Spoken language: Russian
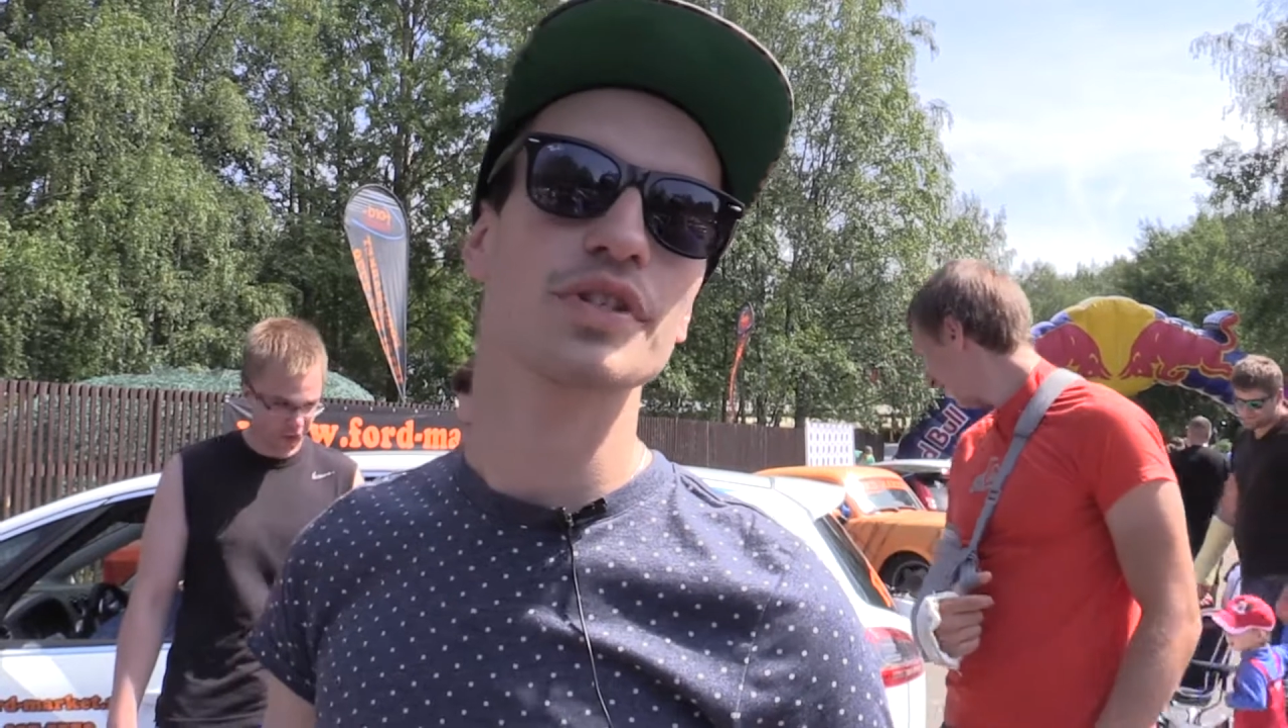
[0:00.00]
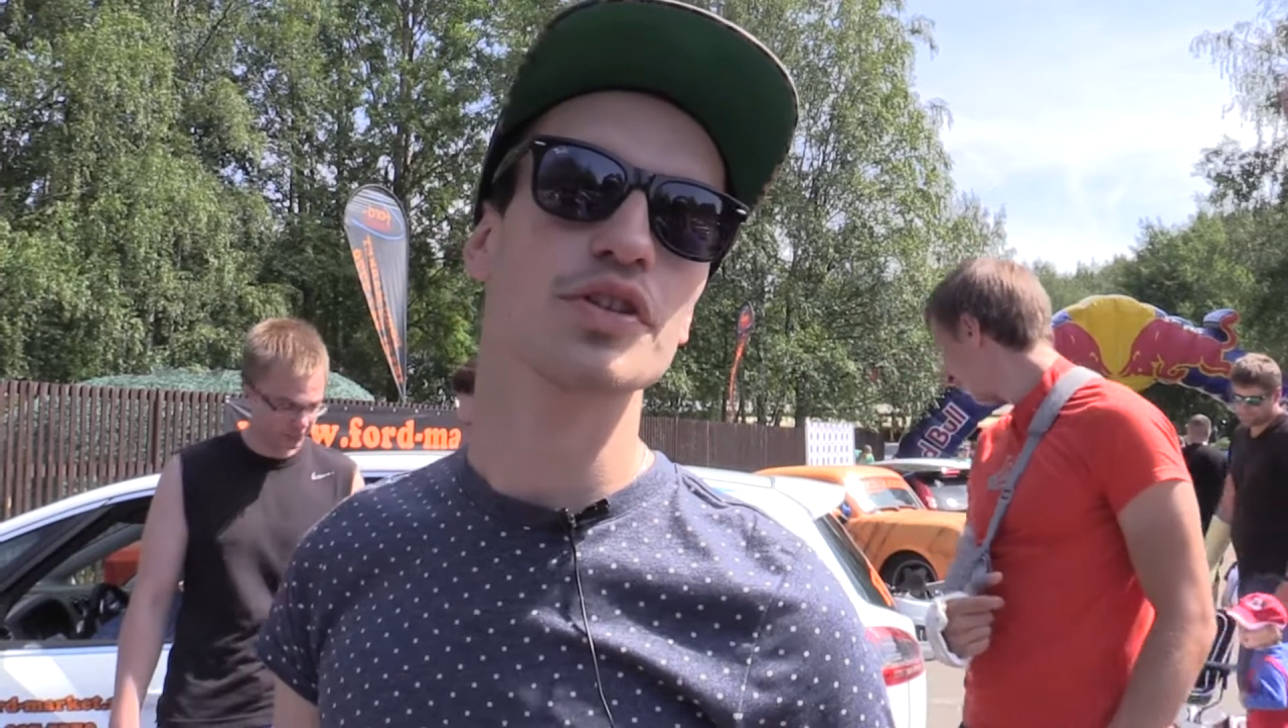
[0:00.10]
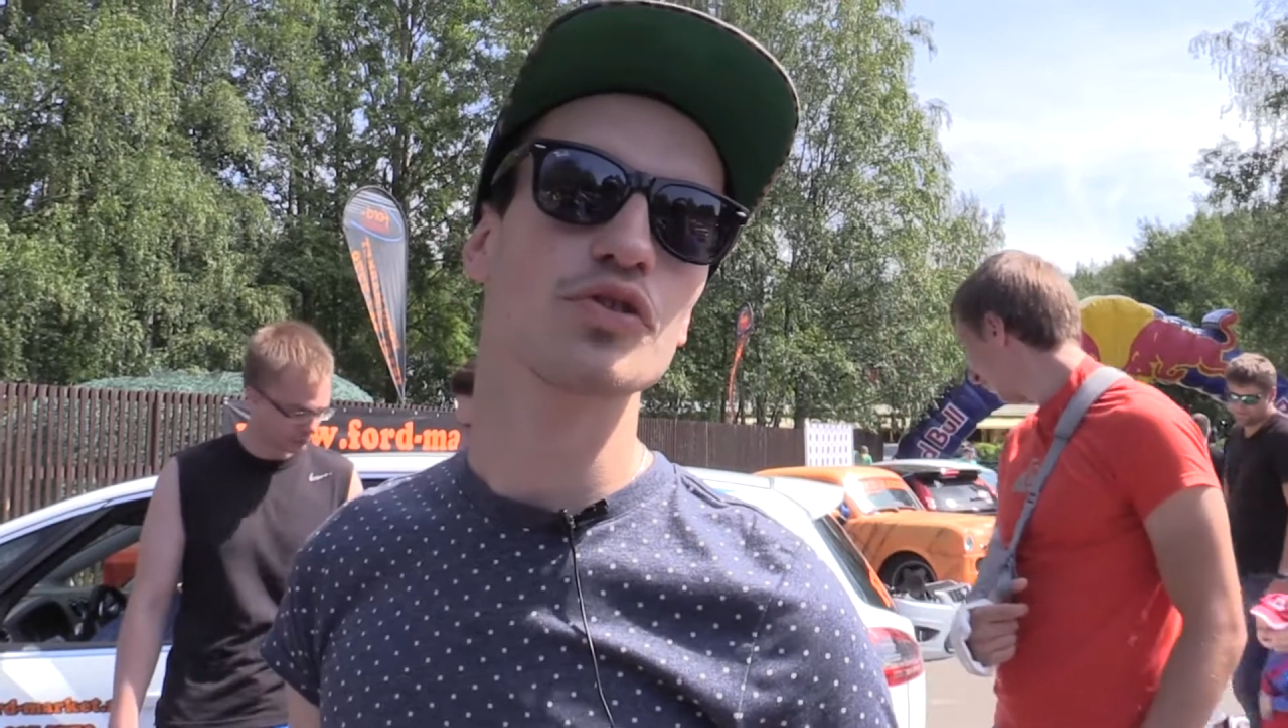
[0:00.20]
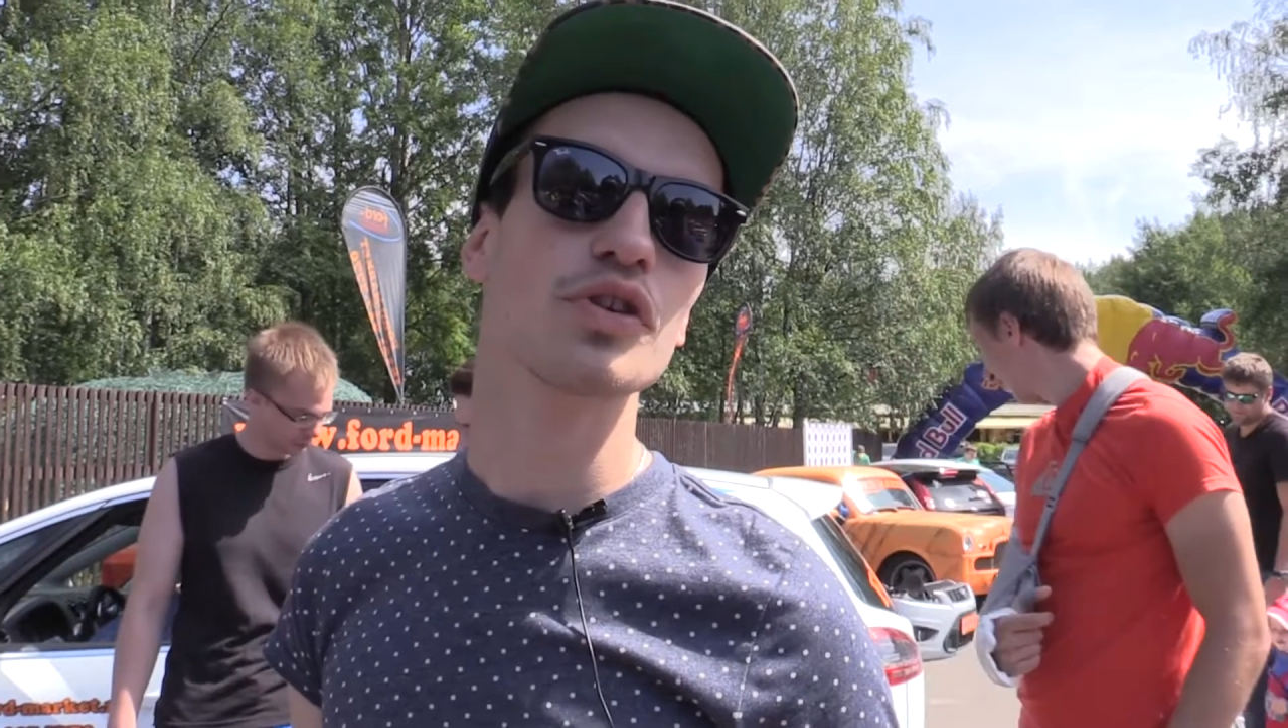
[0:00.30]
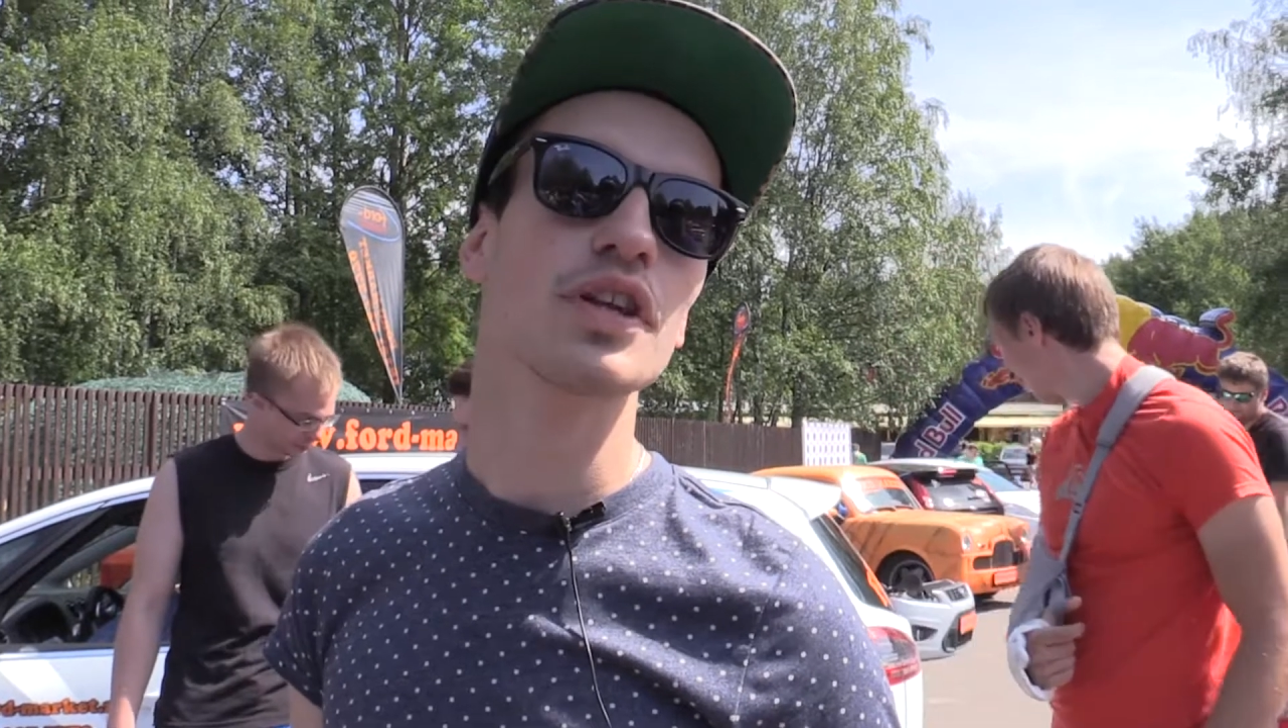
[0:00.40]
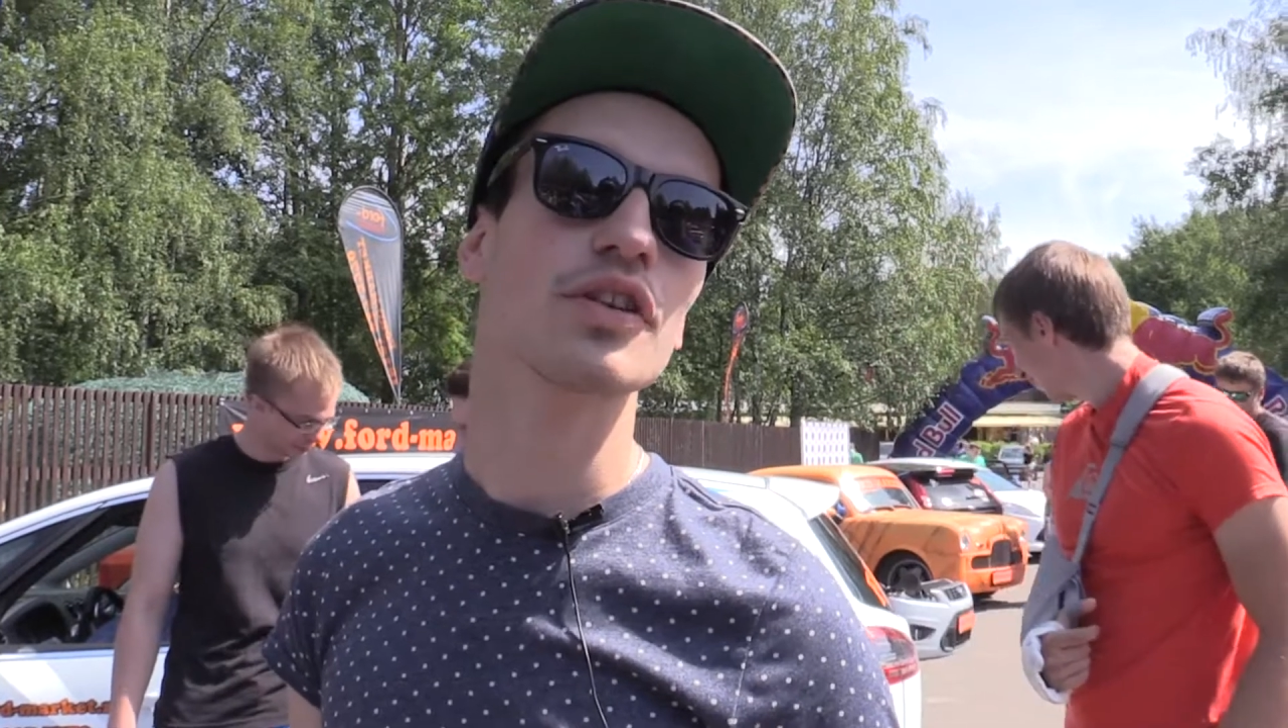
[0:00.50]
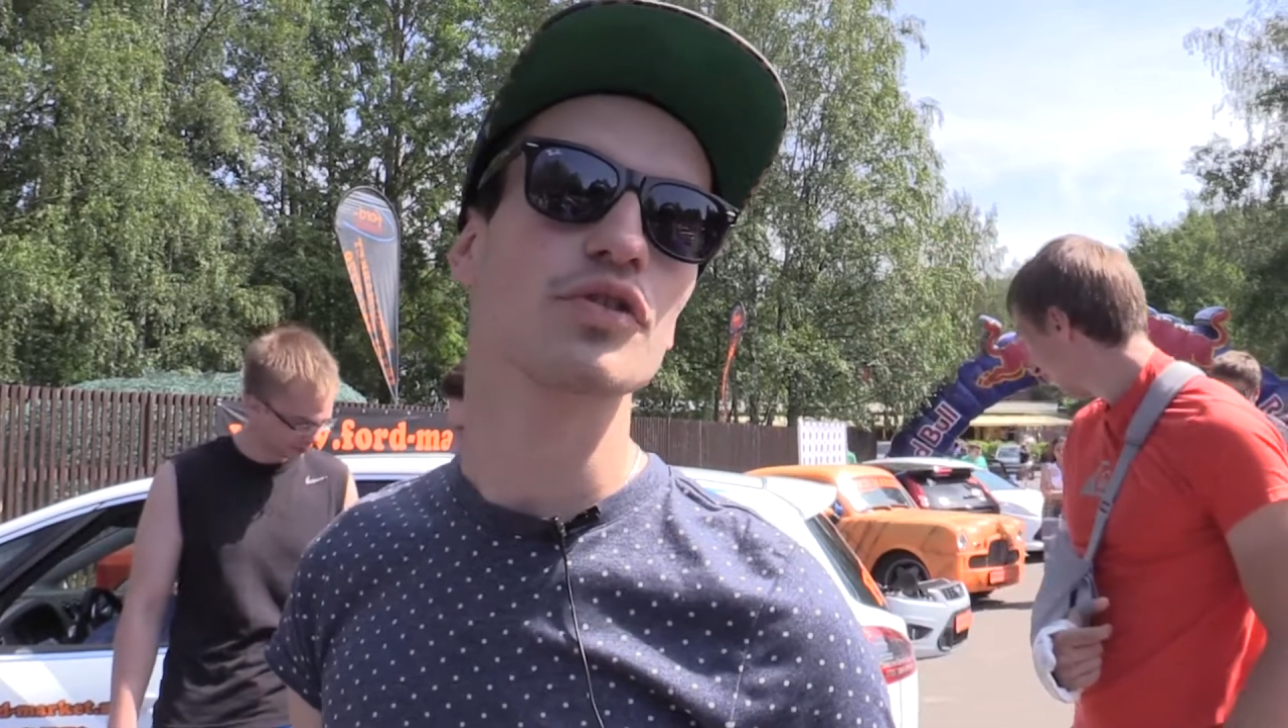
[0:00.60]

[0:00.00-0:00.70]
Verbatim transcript: сезоне,